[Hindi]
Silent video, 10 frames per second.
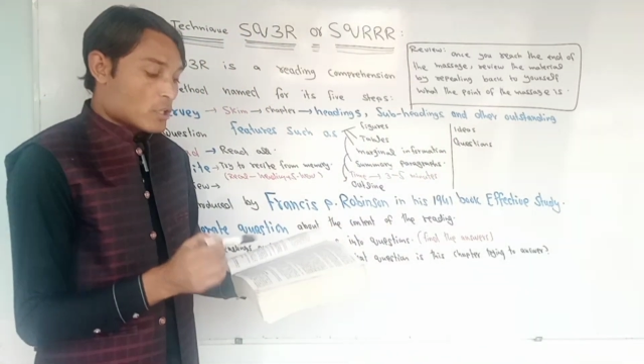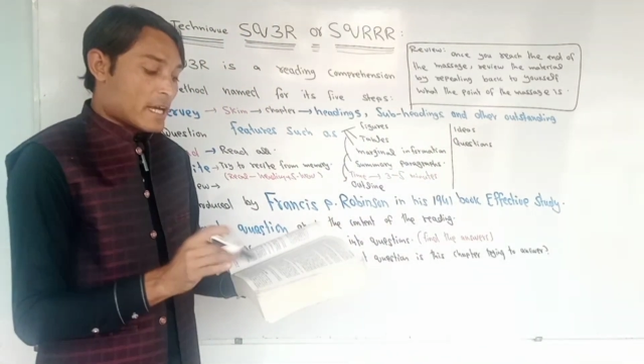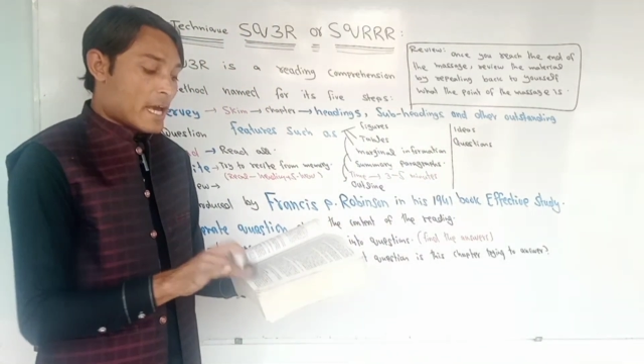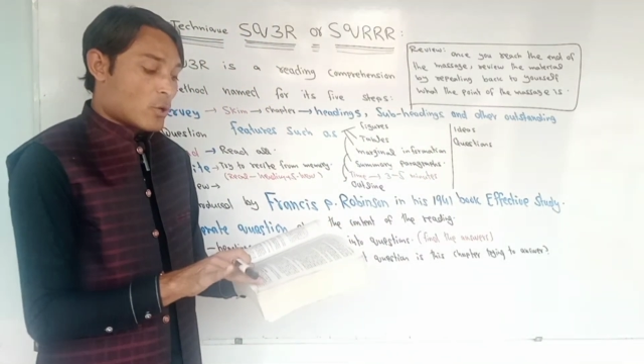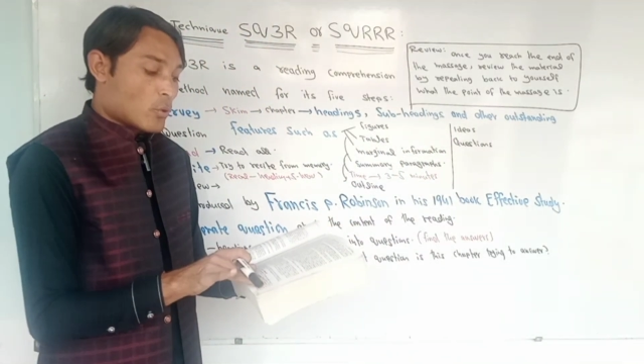
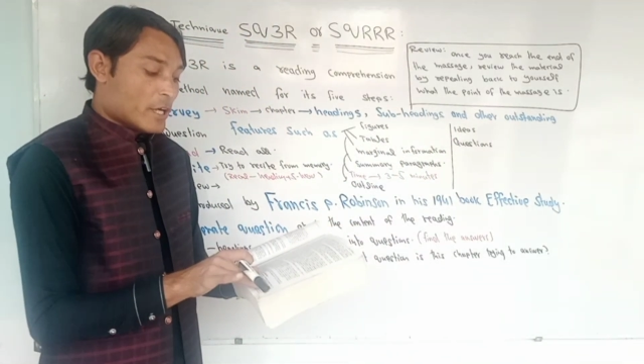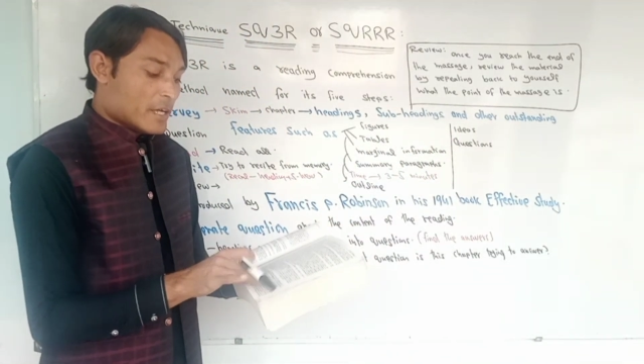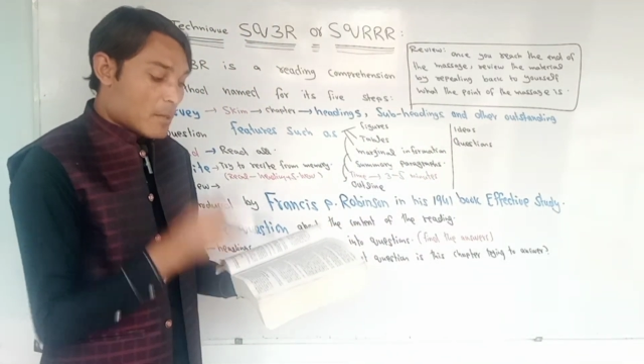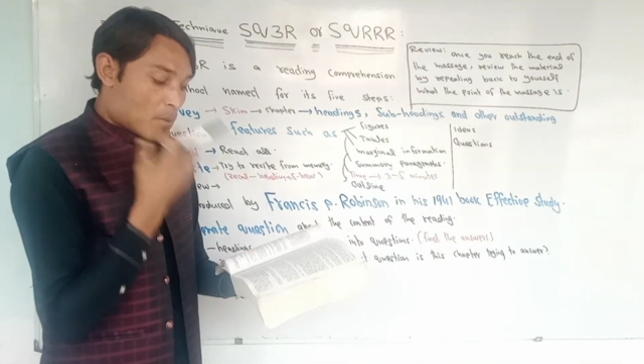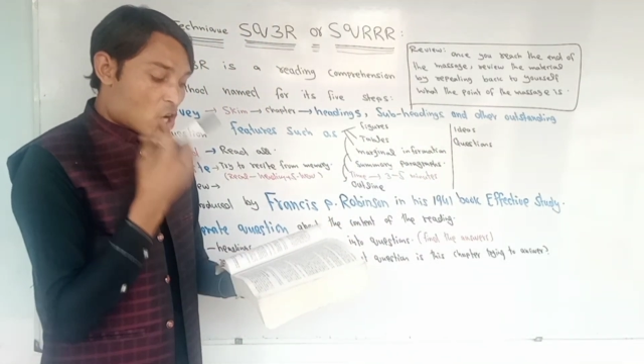होता है कोई
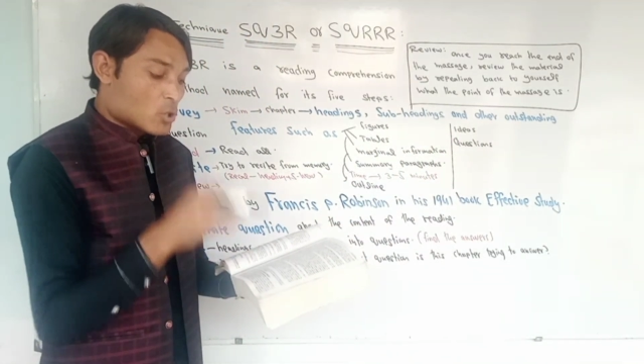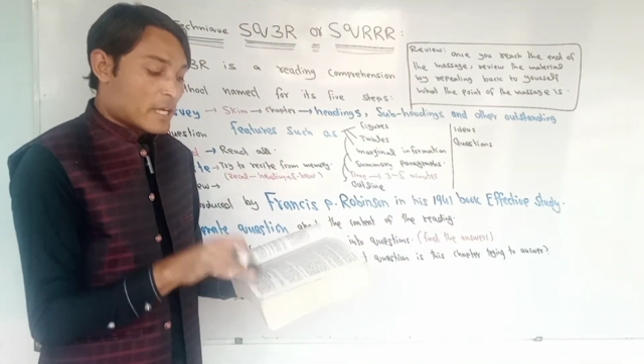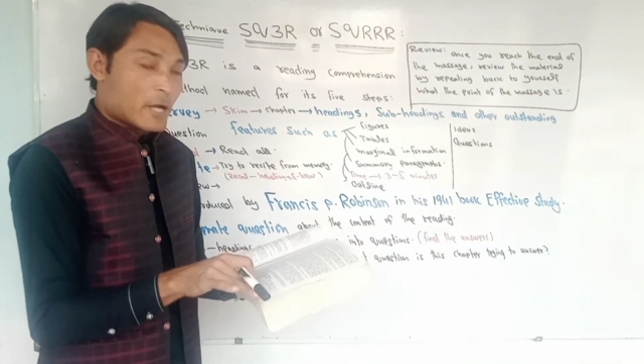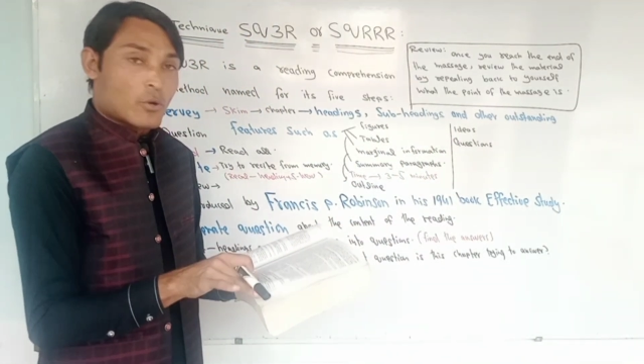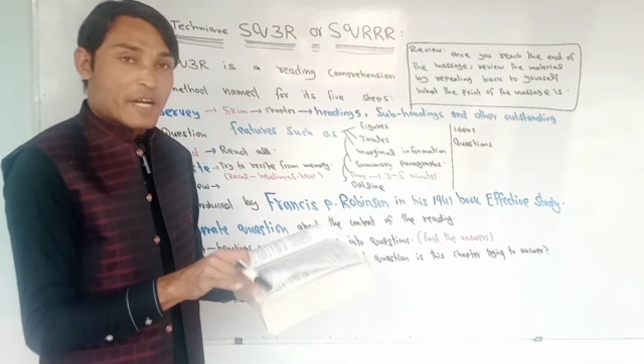नंबर
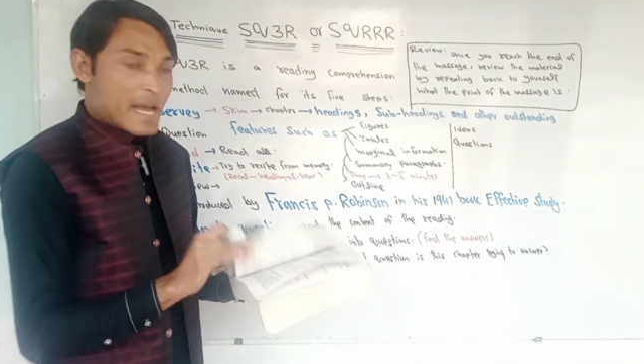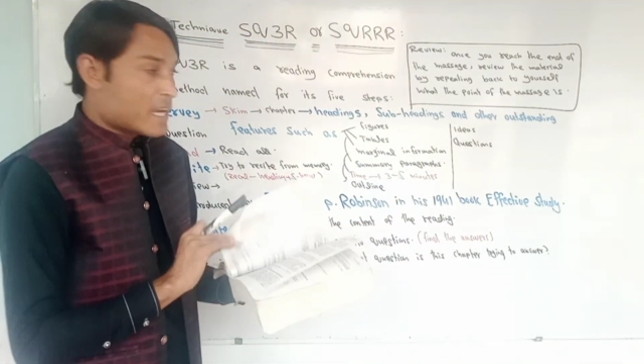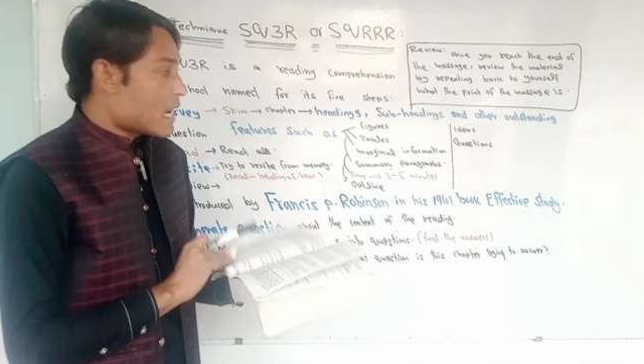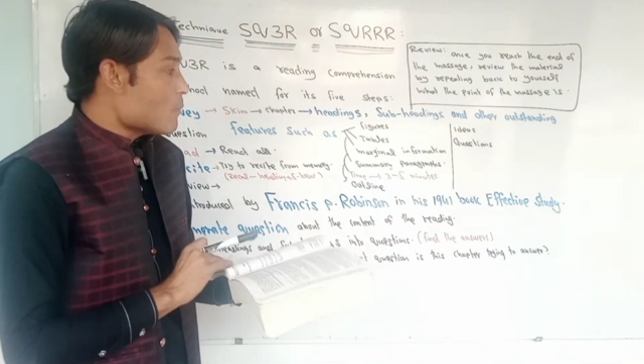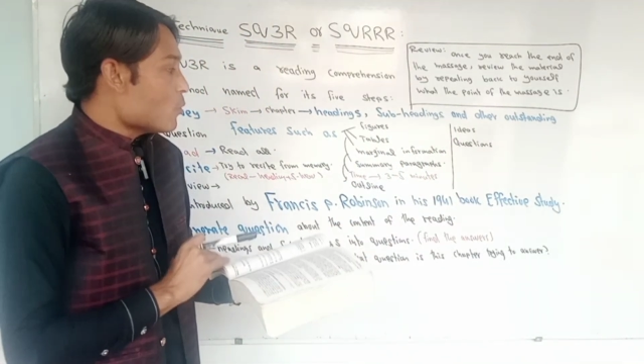होता है कोई
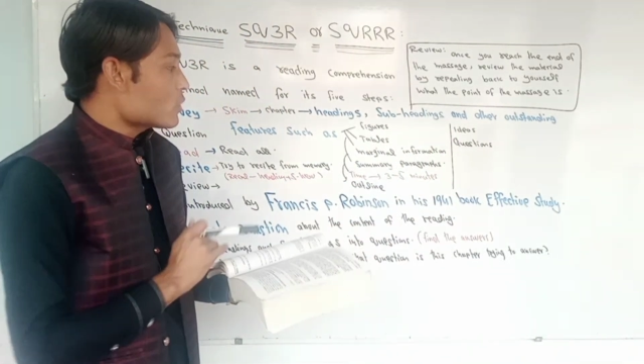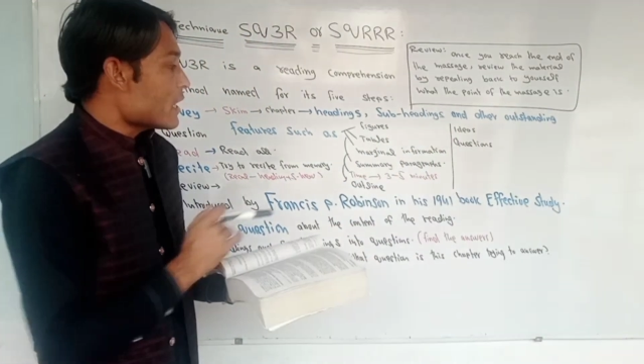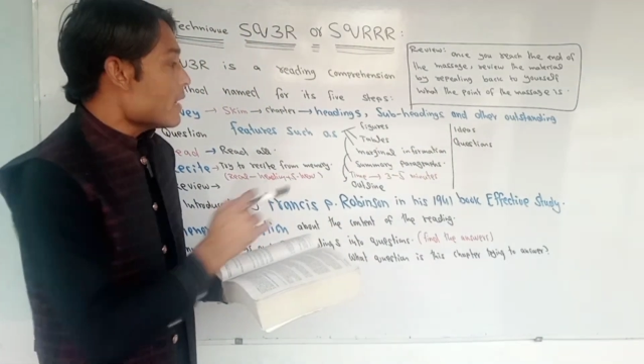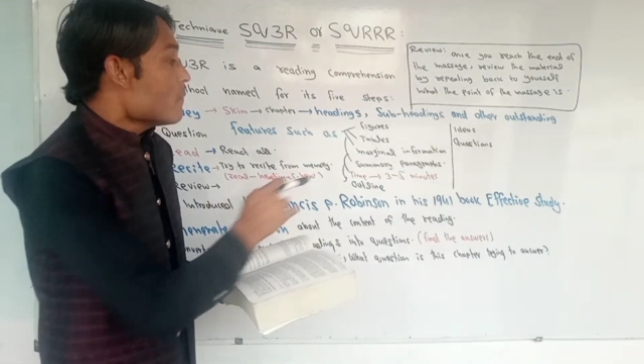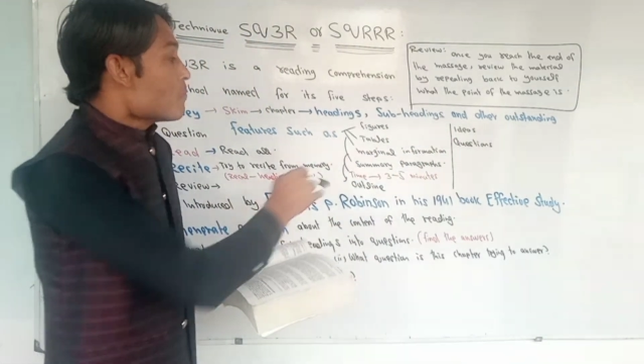डायग्राम होता
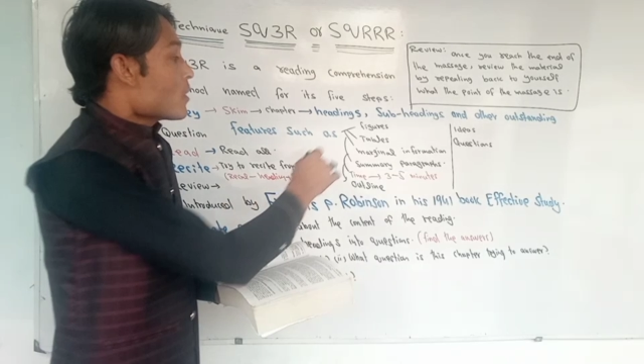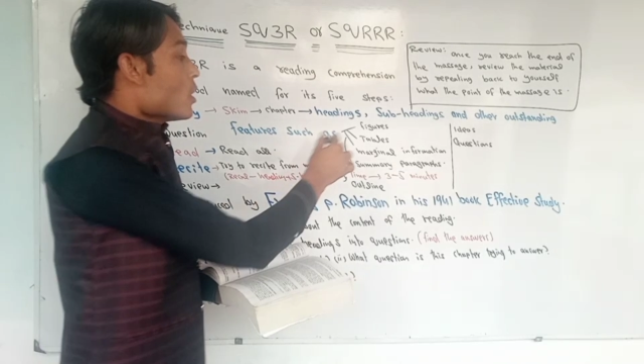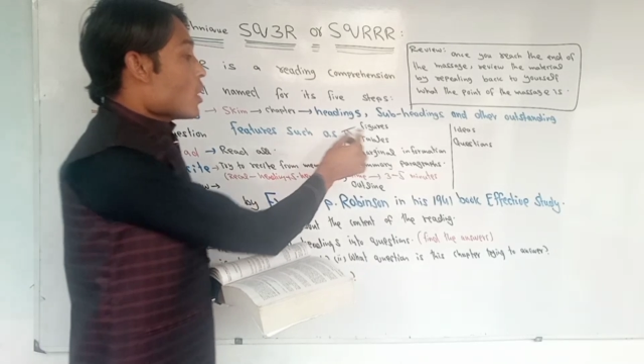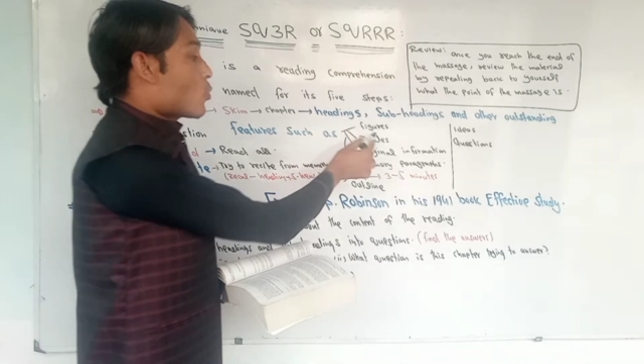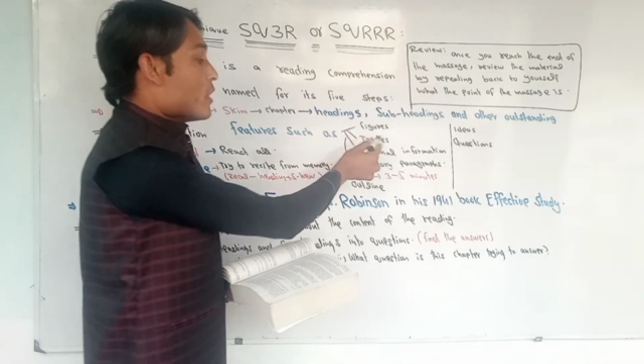है uh,